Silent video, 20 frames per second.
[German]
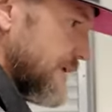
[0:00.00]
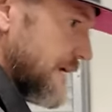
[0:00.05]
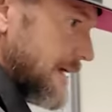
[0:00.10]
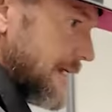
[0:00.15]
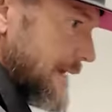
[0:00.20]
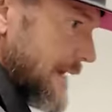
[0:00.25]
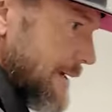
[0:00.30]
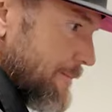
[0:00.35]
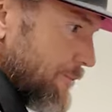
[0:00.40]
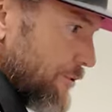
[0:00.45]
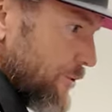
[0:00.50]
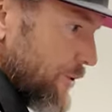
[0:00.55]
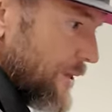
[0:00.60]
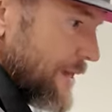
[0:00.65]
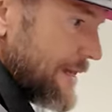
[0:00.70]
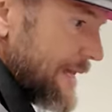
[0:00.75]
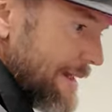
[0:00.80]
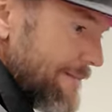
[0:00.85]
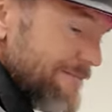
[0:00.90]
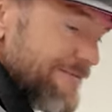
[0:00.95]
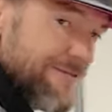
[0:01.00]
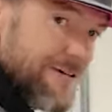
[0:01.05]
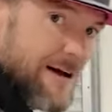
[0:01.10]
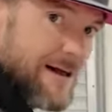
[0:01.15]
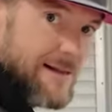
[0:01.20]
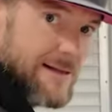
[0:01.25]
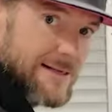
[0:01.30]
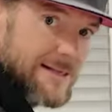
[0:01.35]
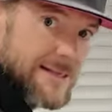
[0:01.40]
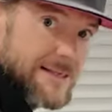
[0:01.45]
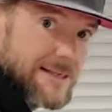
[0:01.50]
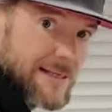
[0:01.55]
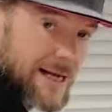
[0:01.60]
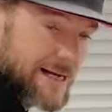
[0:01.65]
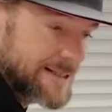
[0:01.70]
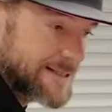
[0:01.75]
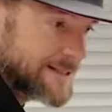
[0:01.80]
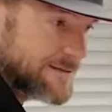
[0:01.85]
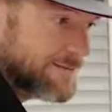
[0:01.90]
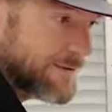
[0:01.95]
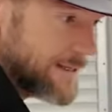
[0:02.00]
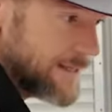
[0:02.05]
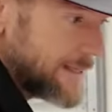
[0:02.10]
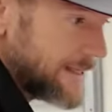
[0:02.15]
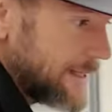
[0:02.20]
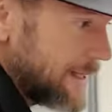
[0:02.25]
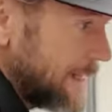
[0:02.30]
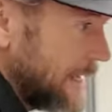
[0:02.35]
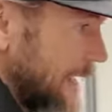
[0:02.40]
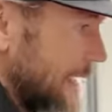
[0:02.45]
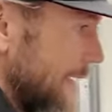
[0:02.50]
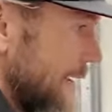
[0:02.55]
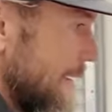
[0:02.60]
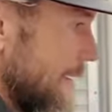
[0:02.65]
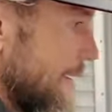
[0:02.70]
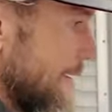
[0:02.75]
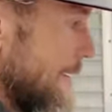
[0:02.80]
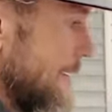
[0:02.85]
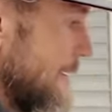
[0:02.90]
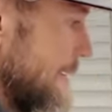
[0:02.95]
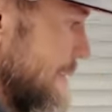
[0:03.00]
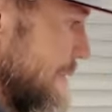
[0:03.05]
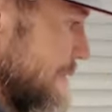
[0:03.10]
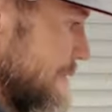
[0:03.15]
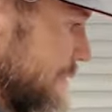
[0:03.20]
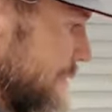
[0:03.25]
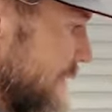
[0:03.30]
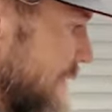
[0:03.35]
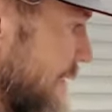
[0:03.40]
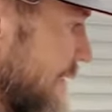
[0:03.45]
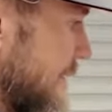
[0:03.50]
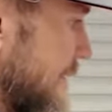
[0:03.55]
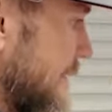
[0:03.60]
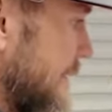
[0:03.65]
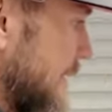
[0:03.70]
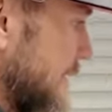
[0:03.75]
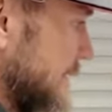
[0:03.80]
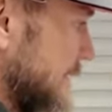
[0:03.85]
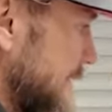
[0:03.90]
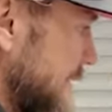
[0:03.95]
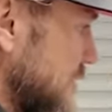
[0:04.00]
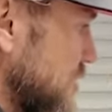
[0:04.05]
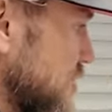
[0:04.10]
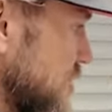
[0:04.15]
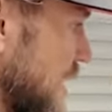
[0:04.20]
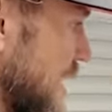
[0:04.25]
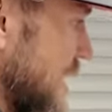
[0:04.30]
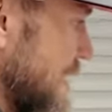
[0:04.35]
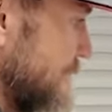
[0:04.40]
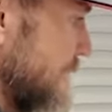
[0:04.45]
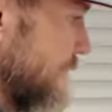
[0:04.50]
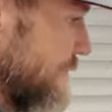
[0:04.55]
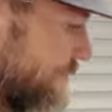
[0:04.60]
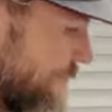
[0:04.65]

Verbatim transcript: verklebt und in dem Fall ist es ganz wichtig, dass die Scheibe